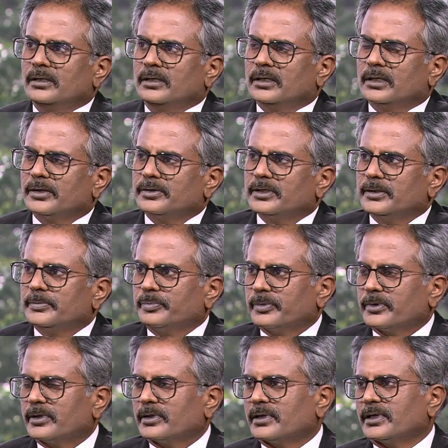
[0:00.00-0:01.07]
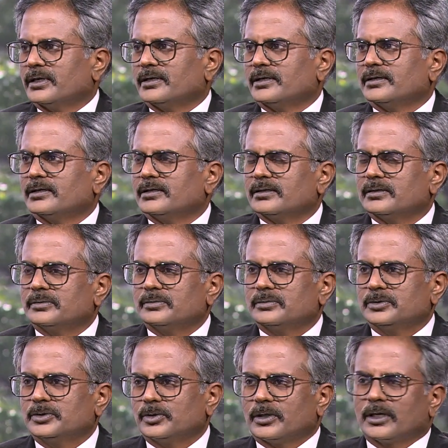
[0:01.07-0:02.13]
அதாவது
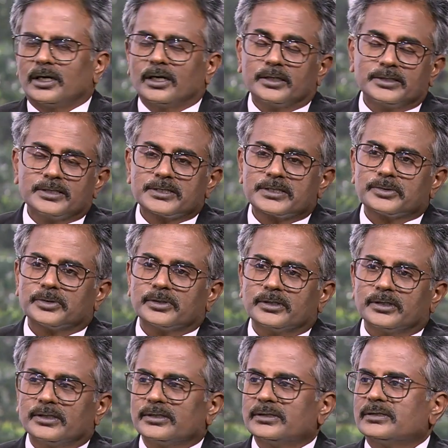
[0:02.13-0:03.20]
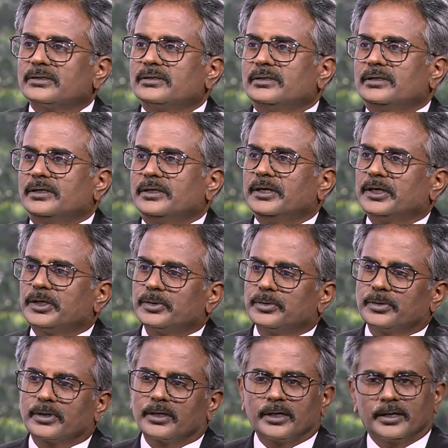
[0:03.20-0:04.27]
நியூராலஜிஸ்ட் வந்து இன்றைக்கும்
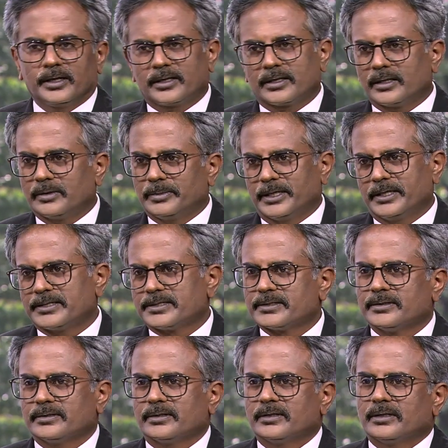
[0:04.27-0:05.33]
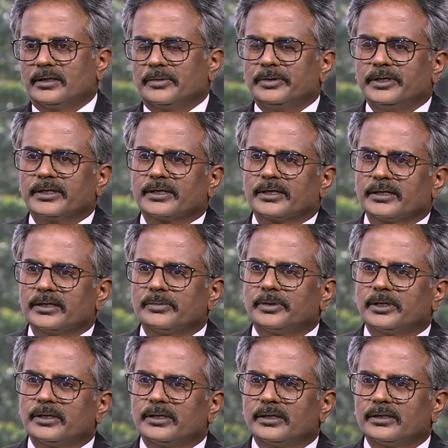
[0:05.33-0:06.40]
கிளினிக்கல் மெடிசன் அப்படிங்கிறத
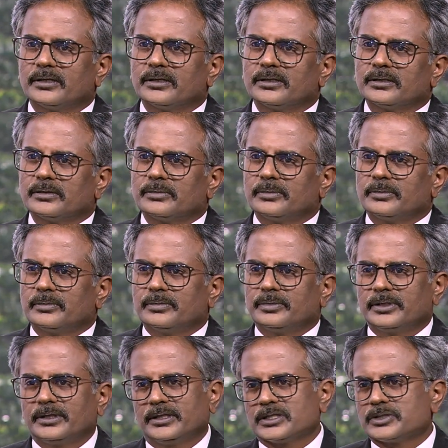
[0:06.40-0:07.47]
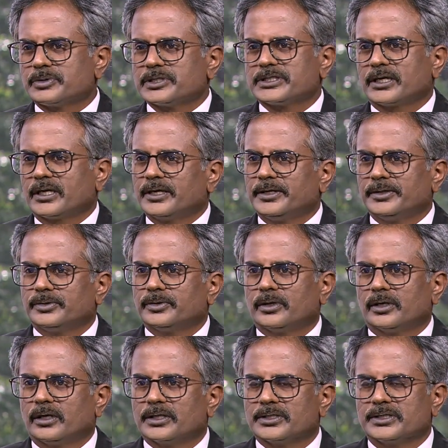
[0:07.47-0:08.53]
பண்ணுற பெரிய ஸ்பெஷாலிட்டி
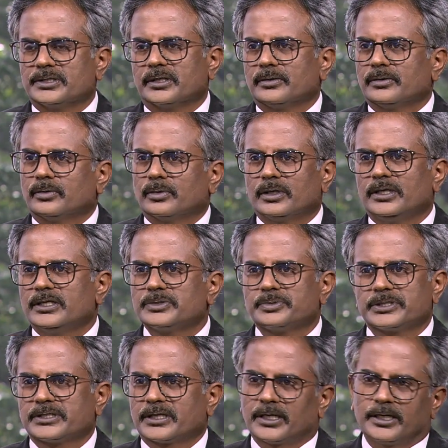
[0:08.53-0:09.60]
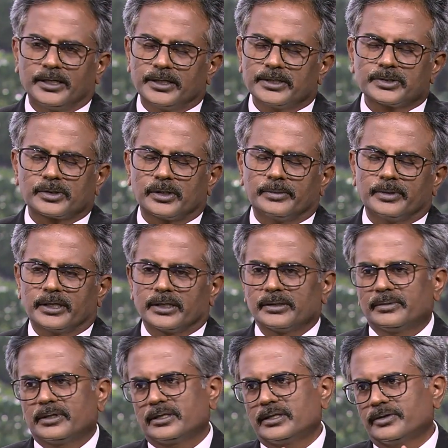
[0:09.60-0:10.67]
நியூராலஜி தான் ஒன்லி ஸ்பெஷாலிட்டின்னு சொல்ல
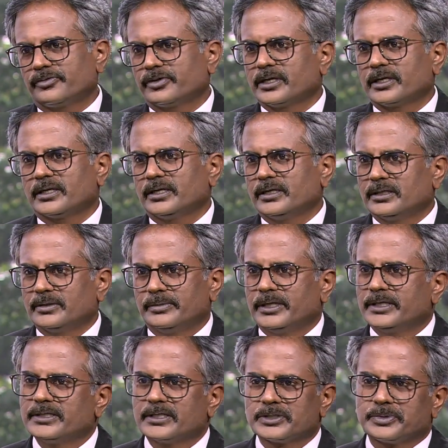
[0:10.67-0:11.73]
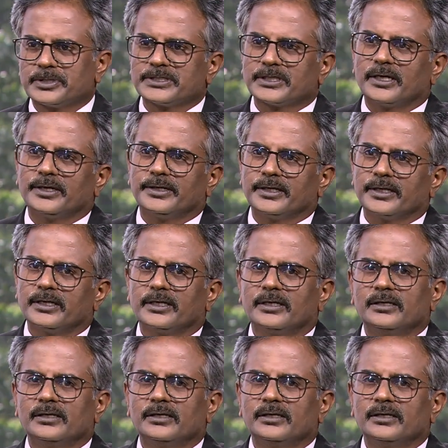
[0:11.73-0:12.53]
மாட்டேன் பட் டெஃபினெட்லி த மேஜர் ஸ்பெஷாலிட்டி ஏன்னா